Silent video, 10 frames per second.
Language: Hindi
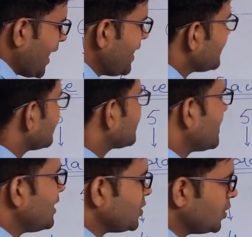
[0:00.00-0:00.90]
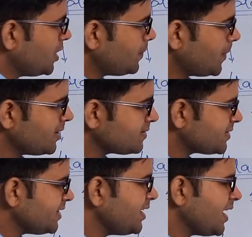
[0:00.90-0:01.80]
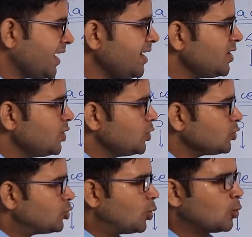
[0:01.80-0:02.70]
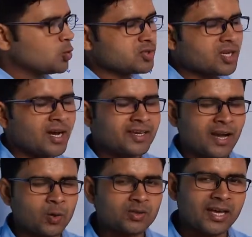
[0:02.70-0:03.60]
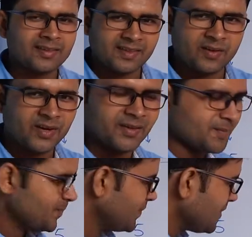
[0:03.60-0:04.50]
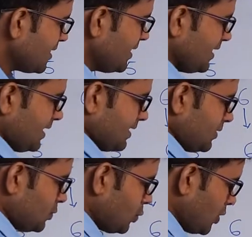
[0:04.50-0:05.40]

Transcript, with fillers: है जिसका यूनिट प्लेस तीन है तो उसका क्या होता है सेवन तो